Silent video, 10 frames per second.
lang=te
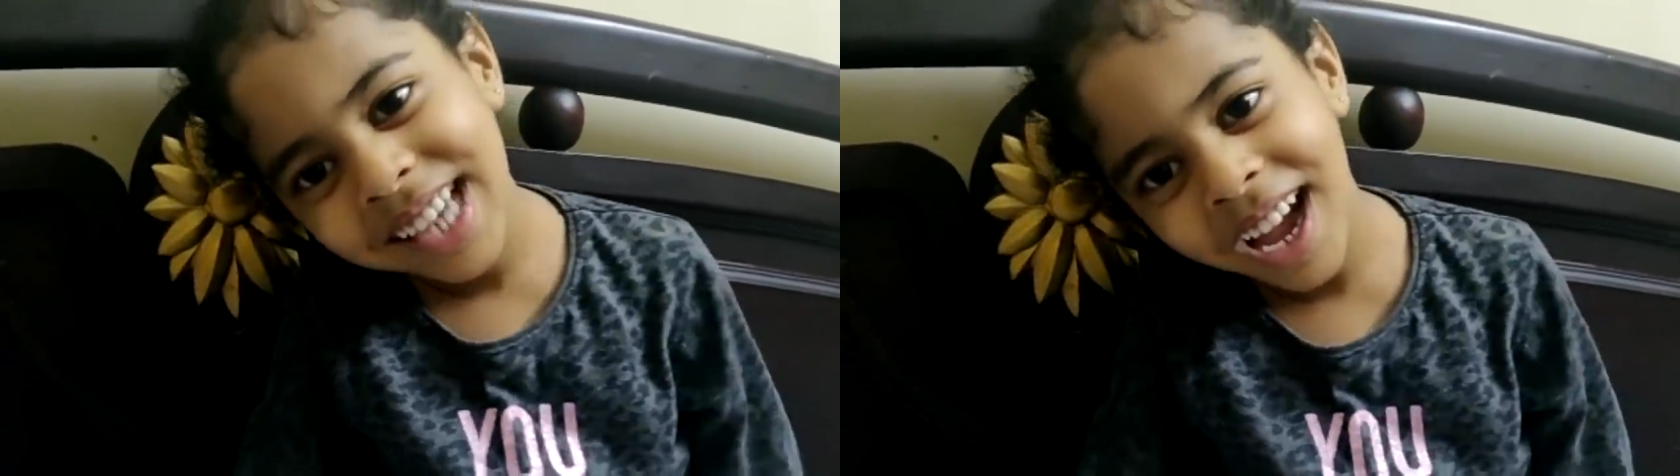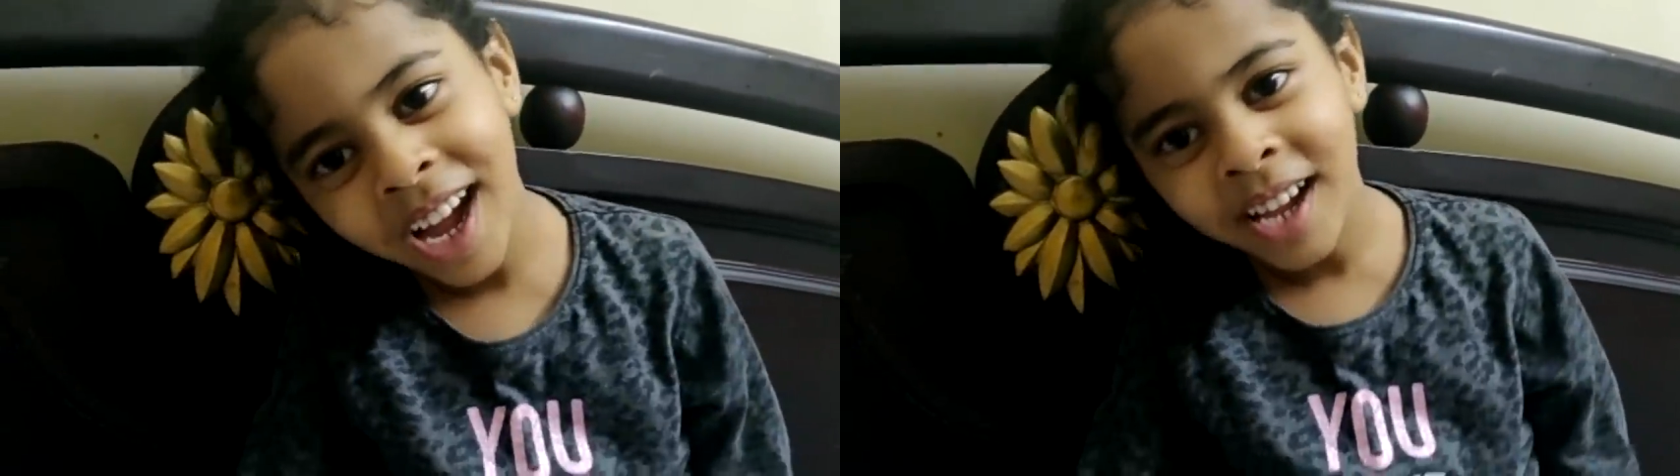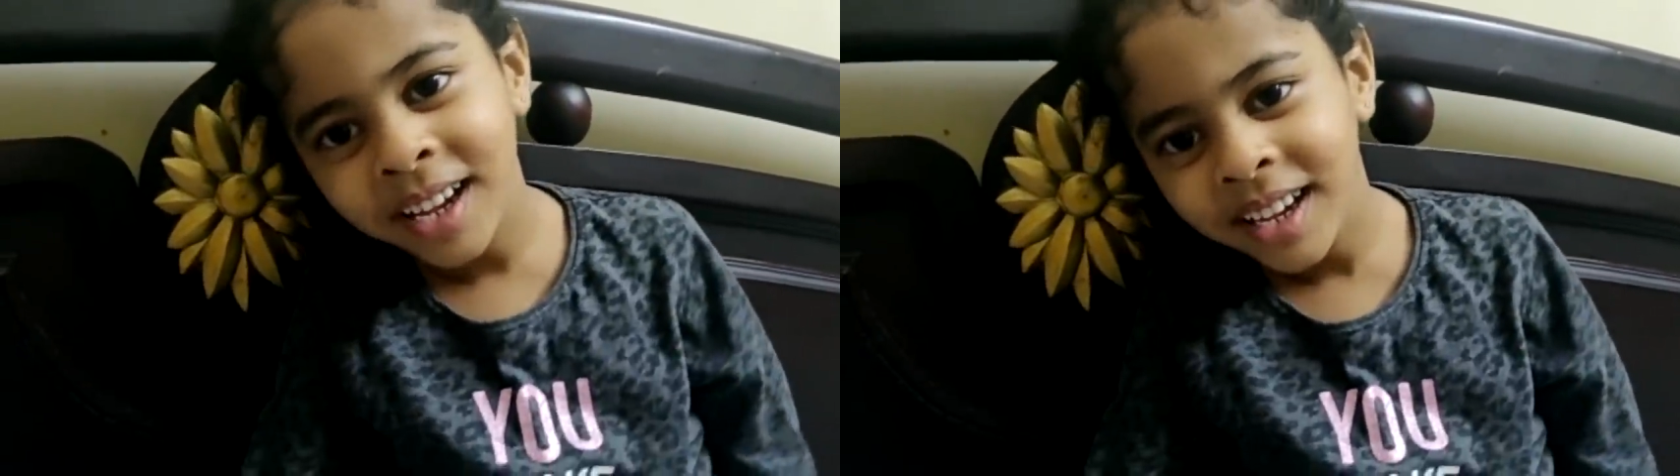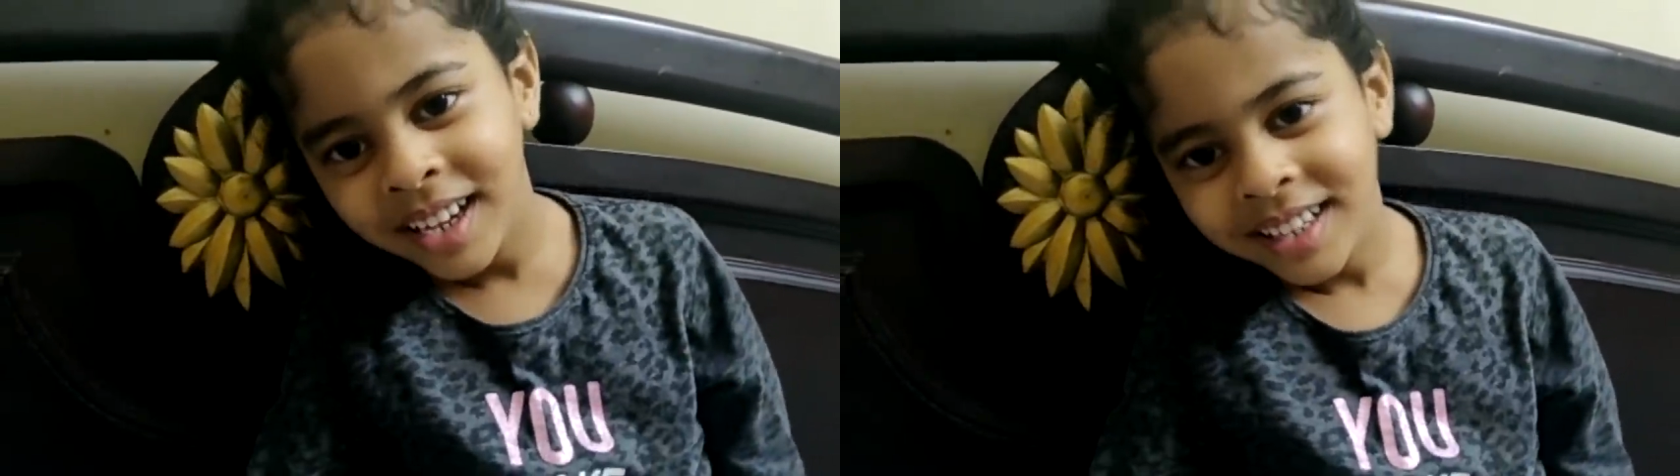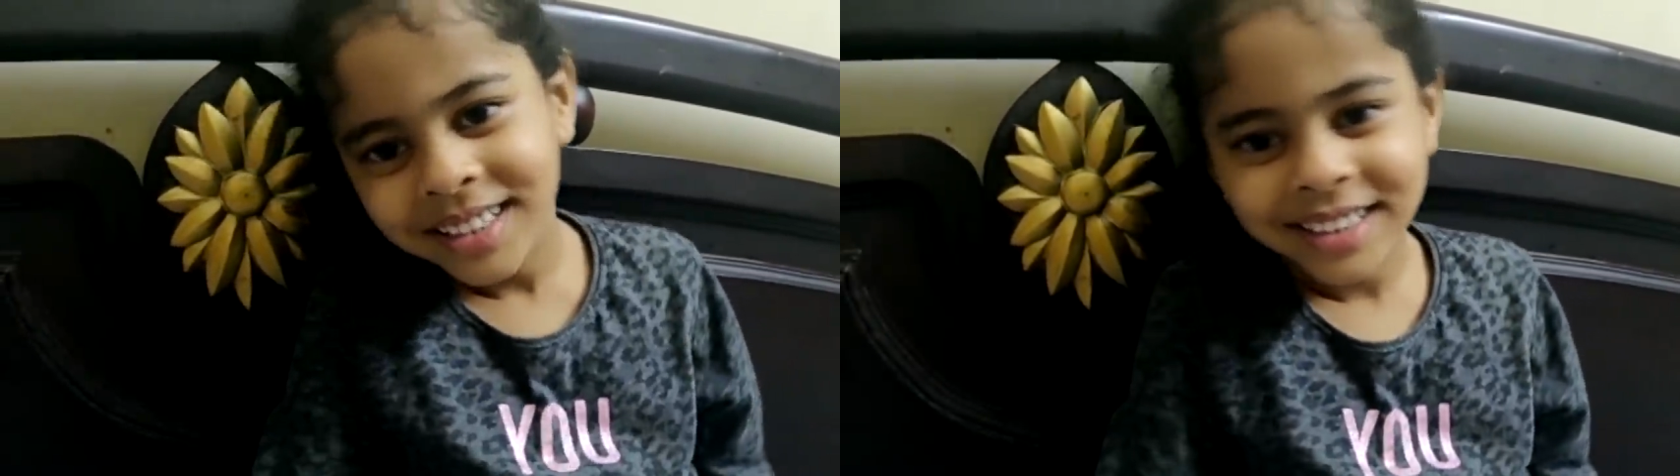మెష్
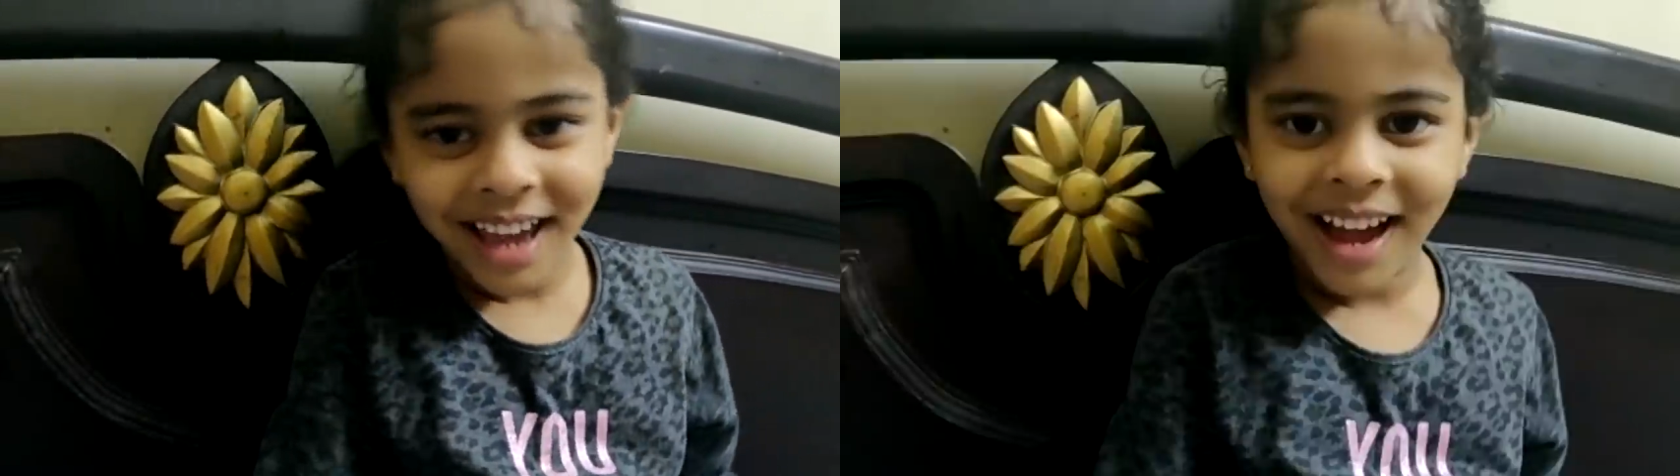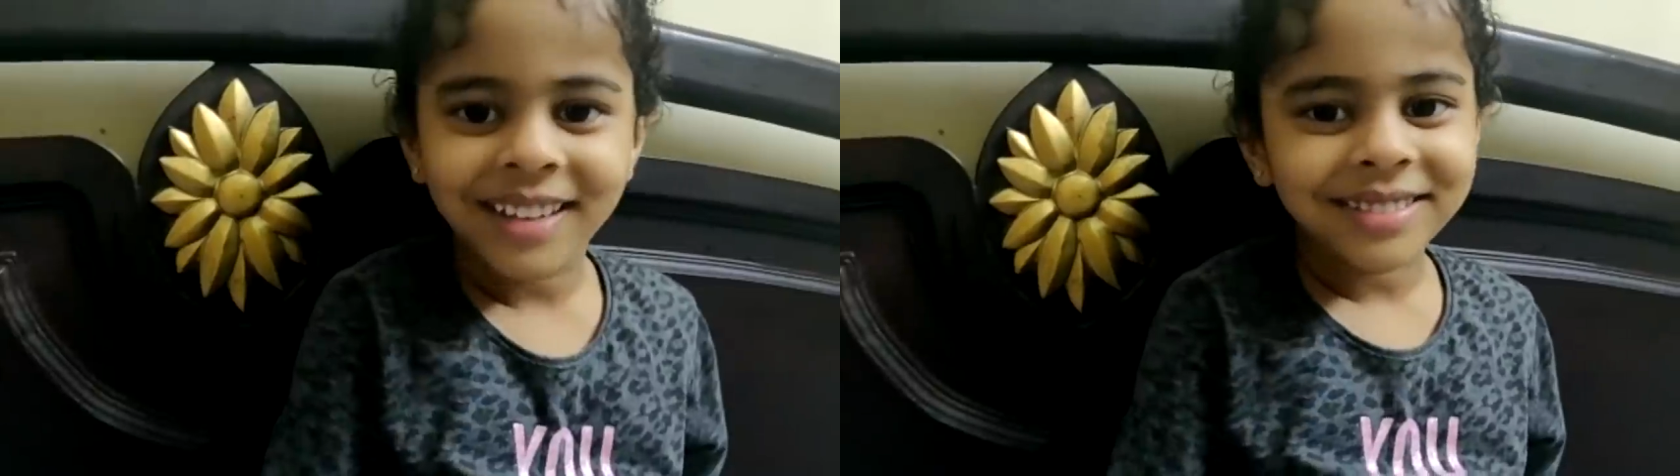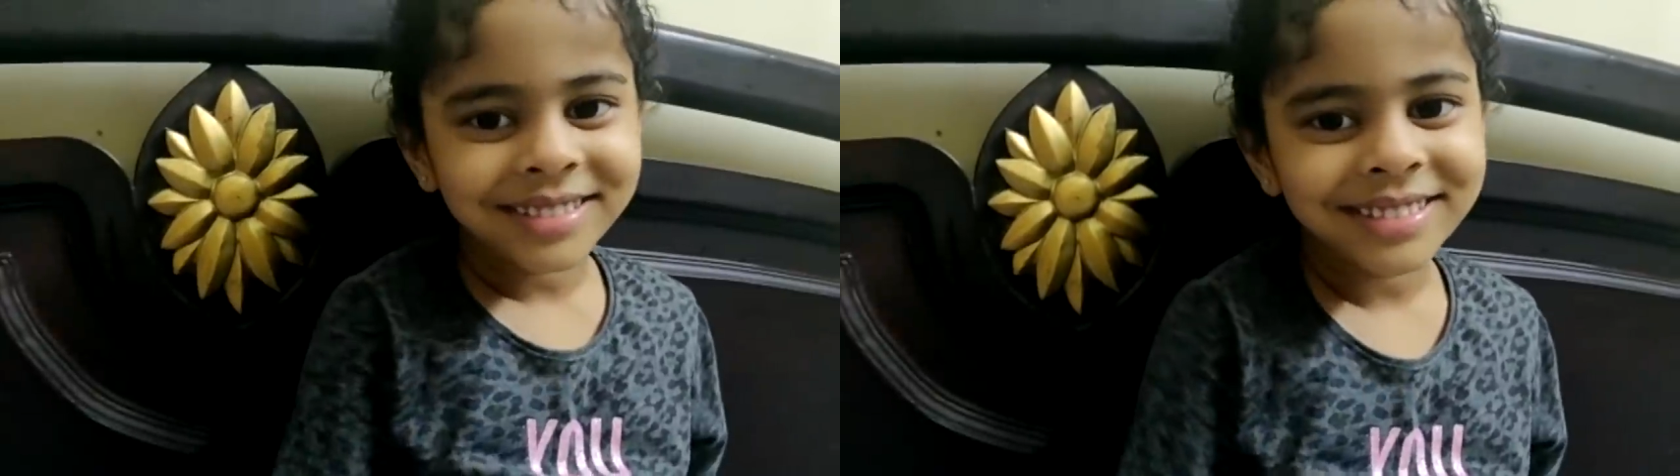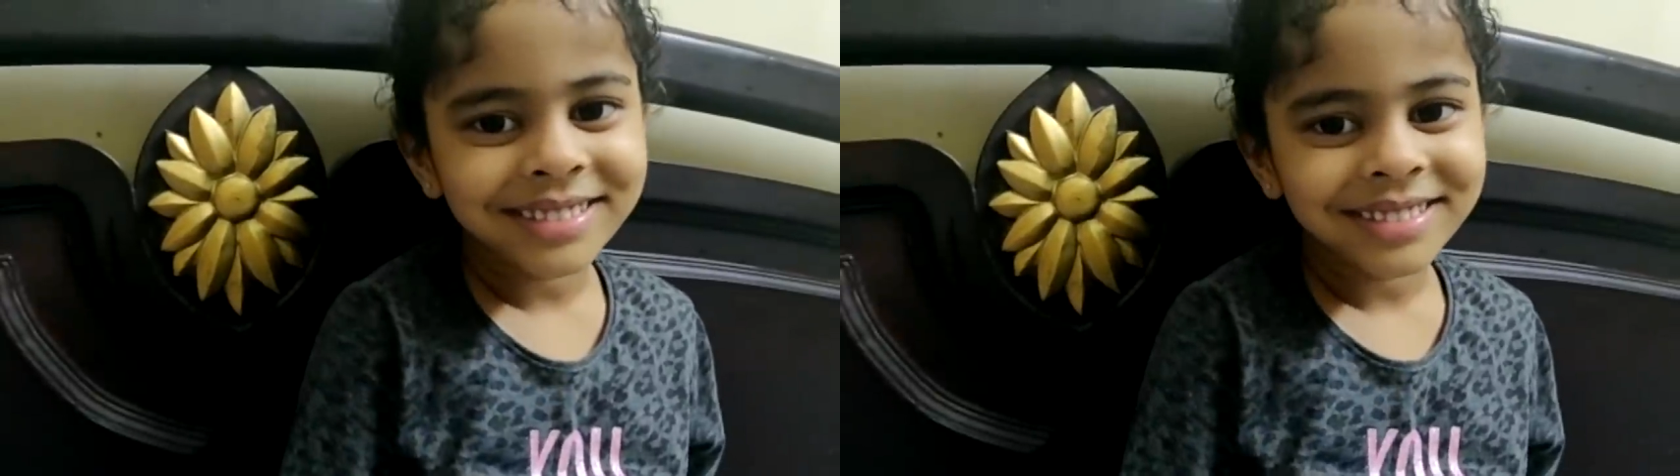ఐస్ ఎందుకు